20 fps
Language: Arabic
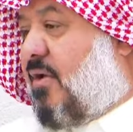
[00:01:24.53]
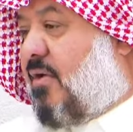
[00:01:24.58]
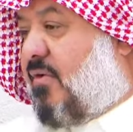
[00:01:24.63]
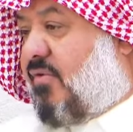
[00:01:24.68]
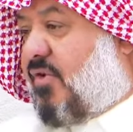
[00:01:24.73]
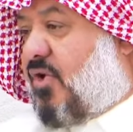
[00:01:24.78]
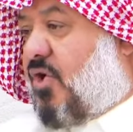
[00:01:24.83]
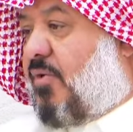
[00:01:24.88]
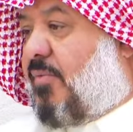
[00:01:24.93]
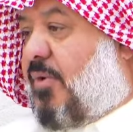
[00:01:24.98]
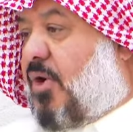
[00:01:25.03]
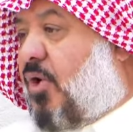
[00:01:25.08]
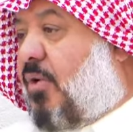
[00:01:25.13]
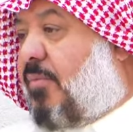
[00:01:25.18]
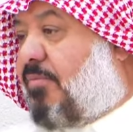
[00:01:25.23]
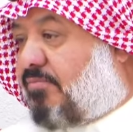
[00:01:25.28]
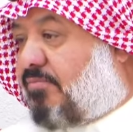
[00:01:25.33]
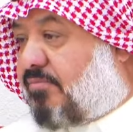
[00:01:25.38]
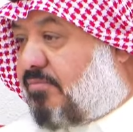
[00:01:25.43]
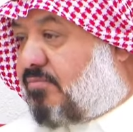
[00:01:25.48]
في يوم
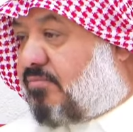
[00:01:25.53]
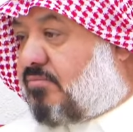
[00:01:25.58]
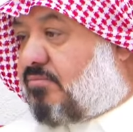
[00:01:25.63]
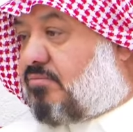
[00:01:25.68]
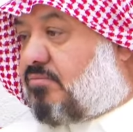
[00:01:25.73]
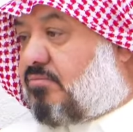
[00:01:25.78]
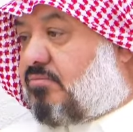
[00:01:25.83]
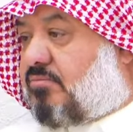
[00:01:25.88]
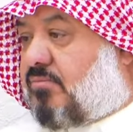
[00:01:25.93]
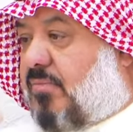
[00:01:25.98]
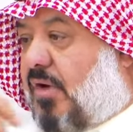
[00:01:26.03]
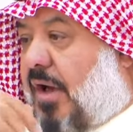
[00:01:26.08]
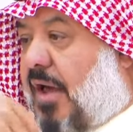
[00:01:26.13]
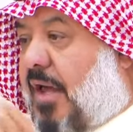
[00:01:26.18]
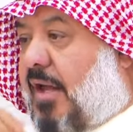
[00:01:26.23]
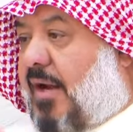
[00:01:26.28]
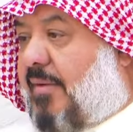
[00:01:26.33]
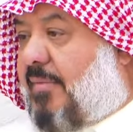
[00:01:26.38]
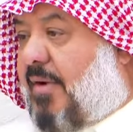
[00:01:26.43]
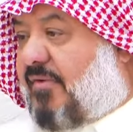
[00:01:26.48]
الام يوم الام الله
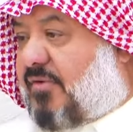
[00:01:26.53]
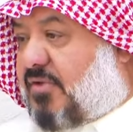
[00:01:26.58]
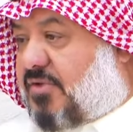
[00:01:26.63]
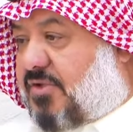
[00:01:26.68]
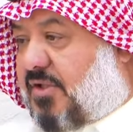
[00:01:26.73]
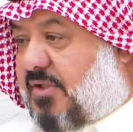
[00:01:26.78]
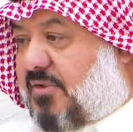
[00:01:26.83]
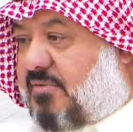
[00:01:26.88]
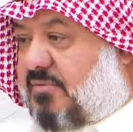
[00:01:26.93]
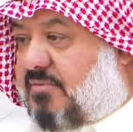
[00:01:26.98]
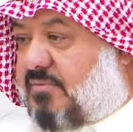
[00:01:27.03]
غيرها ما في شيء